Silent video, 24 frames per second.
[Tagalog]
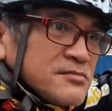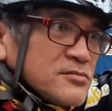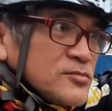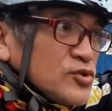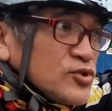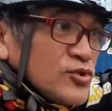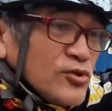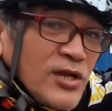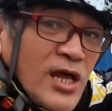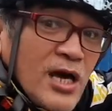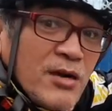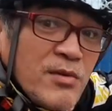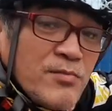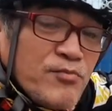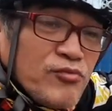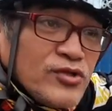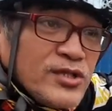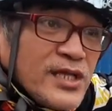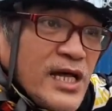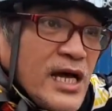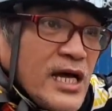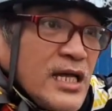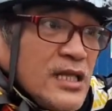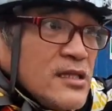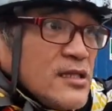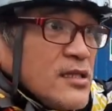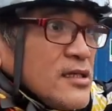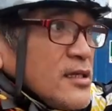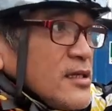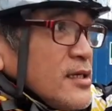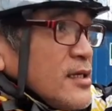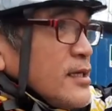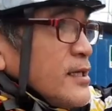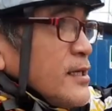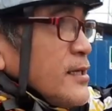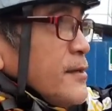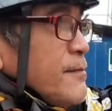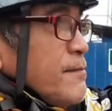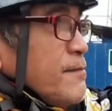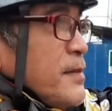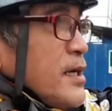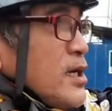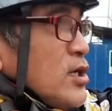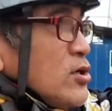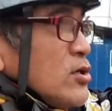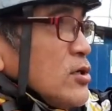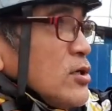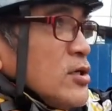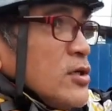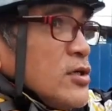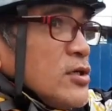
gusto namin puntahan pero